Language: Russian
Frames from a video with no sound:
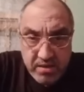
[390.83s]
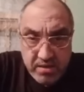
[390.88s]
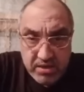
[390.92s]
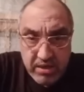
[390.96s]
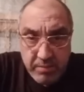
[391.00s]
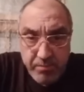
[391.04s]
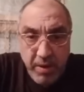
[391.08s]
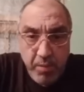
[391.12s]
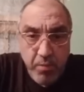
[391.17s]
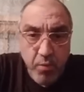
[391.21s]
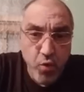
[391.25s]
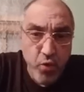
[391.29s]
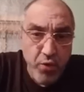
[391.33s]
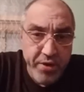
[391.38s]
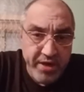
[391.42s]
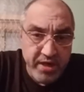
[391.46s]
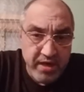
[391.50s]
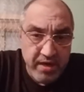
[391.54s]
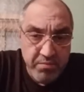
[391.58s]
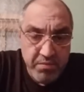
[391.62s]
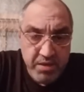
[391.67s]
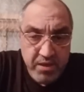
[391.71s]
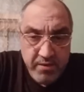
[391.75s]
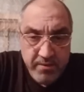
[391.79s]
за
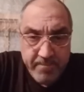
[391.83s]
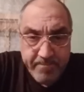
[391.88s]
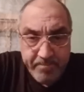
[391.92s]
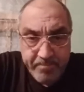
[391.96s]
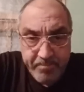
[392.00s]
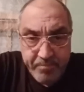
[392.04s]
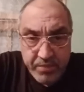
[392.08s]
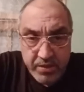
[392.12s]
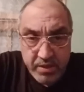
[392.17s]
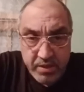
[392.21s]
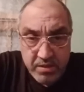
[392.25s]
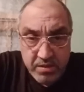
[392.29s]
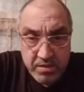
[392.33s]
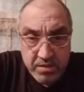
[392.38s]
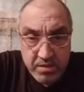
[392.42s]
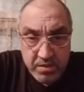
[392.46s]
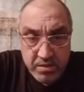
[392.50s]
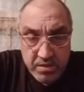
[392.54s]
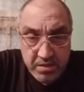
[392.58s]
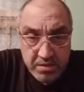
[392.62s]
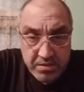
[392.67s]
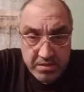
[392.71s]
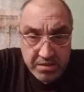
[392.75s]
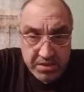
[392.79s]
помойками,
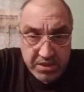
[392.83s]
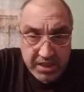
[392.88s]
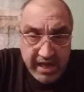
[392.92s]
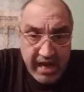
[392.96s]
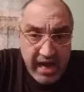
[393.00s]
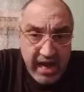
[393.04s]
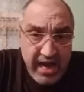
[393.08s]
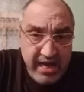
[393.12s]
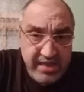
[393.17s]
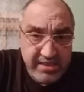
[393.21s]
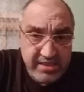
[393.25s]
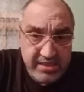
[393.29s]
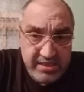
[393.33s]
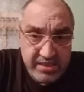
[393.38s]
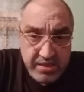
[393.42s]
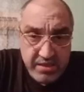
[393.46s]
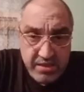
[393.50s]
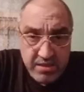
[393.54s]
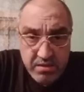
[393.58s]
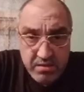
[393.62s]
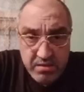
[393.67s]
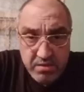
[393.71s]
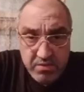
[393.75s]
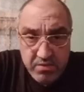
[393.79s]

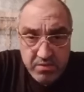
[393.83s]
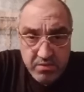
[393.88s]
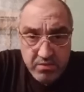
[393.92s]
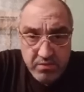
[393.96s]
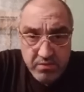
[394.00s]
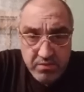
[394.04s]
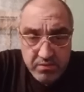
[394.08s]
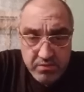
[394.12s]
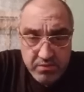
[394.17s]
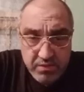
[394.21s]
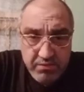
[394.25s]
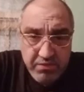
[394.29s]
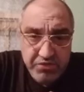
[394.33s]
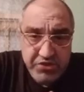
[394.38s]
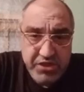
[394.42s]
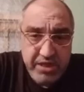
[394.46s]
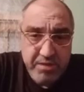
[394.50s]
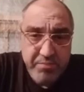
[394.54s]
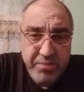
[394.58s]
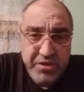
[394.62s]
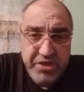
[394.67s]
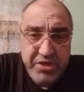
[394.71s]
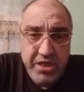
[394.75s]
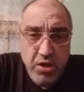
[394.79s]
трассы. Вы
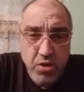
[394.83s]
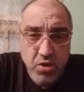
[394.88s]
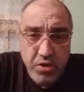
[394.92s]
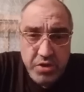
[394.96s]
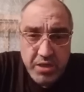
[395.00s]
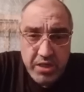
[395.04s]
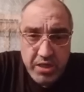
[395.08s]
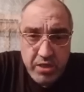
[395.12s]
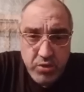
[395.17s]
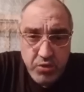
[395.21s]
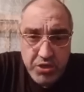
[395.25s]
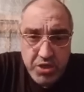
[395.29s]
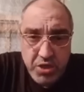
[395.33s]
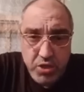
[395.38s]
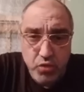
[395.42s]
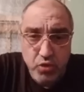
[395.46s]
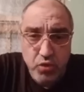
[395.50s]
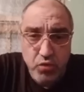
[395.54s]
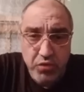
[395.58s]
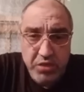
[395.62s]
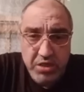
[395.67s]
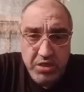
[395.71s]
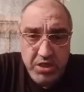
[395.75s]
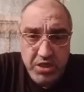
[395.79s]
вообще определенные люди,
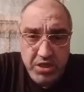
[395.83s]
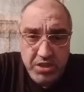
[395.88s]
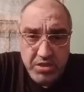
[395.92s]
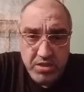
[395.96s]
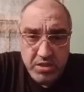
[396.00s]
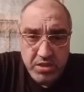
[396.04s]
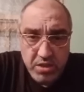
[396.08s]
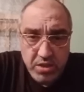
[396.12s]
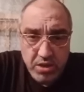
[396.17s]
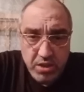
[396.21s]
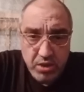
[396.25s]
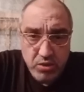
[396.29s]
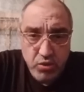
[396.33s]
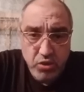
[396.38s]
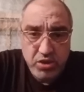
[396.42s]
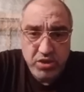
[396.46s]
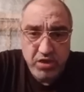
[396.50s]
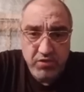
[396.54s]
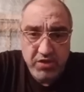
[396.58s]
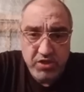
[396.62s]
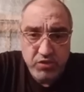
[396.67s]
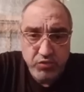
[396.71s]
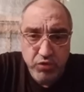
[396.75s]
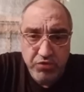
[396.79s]
кто вы есть, кто
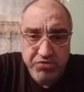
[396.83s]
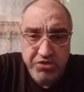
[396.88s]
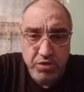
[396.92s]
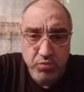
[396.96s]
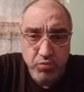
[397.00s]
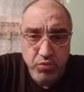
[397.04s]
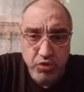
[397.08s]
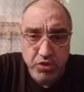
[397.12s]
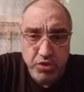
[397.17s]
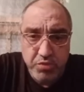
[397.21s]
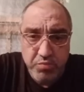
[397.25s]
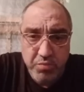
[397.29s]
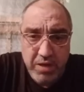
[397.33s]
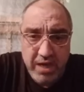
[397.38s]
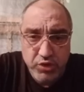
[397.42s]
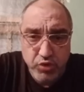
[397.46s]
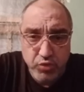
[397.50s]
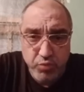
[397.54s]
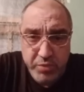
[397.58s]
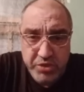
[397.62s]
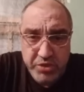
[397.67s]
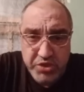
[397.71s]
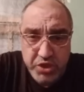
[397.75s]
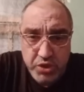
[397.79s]
за вас вообще может
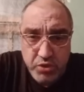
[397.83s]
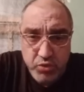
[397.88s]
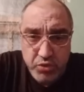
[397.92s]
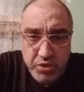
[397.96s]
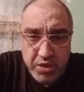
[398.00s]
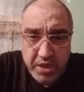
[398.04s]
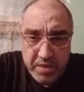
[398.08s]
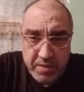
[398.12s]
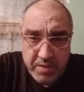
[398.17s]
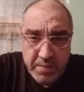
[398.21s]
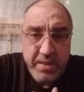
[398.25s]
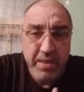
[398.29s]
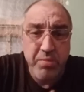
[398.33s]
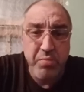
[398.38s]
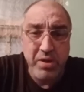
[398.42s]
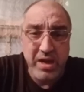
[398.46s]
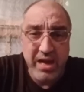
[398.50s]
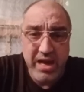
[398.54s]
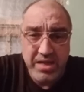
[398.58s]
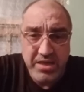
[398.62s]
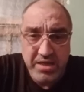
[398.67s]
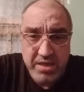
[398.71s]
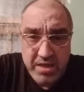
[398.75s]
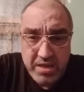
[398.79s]
мазу потянуть,
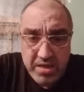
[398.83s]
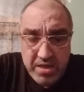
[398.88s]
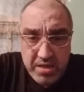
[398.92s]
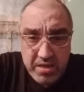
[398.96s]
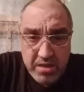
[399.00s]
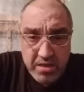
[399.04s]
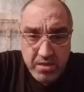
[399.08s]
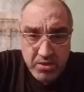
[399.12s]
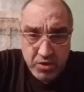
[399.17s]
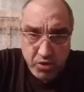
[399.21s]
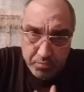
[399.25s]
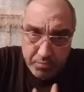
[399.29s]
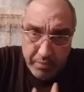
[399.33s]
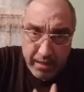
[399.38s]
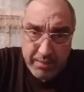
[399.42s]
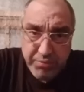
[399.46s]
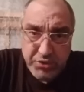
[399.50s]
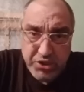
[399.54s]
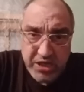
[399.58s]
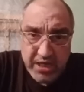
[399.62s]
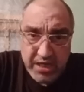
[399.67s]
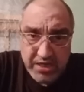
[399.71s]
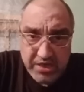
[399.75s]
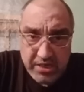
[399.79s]
набрать, чтобы
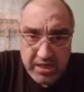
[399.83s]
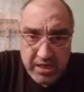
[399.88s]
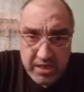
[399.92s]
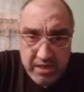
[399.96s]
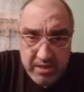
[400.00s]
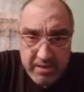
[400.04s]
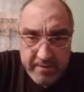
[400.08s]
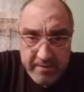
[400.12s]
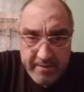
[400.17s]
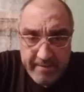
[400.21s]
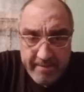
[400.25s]
пообщаться.